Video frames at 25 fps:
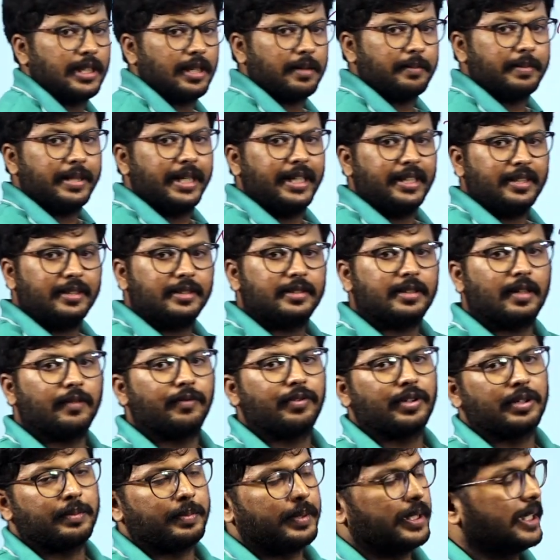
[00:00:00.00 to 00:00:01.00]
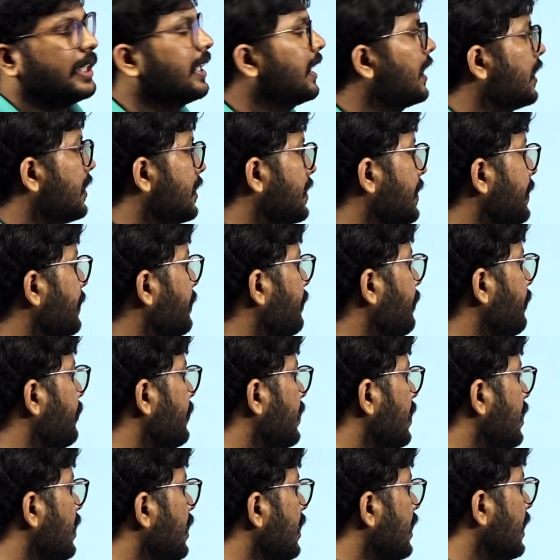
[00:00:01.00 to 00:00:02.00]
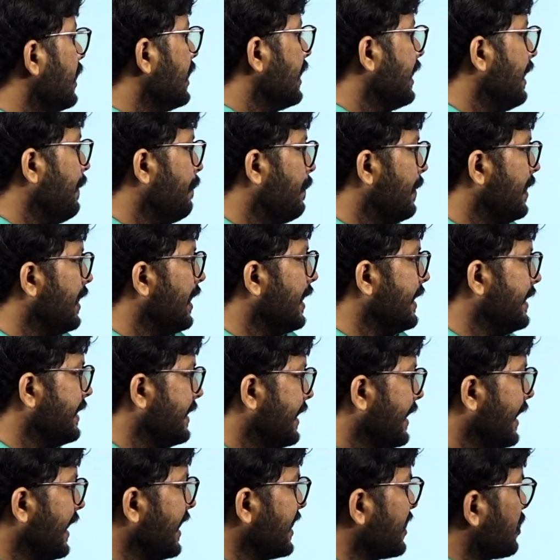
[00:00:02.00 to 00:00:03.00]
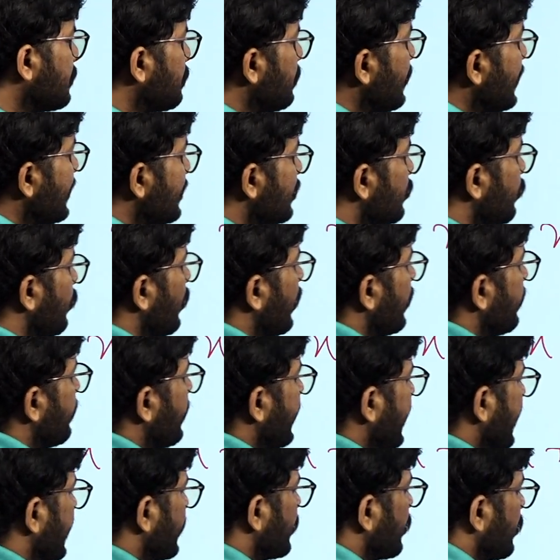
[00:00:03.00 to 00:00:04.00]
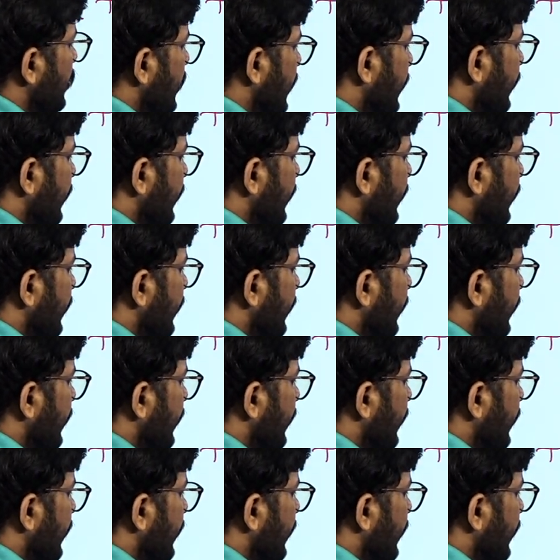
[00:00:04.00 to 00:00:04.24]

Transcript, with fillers: நான் அப்படியே ஷஃபிள் பண்ணி எழுதுகிறேன் இப்போ நான் இந்த எக்ஸ் ப்ளஸ் ஒன் பை எக்ஸோட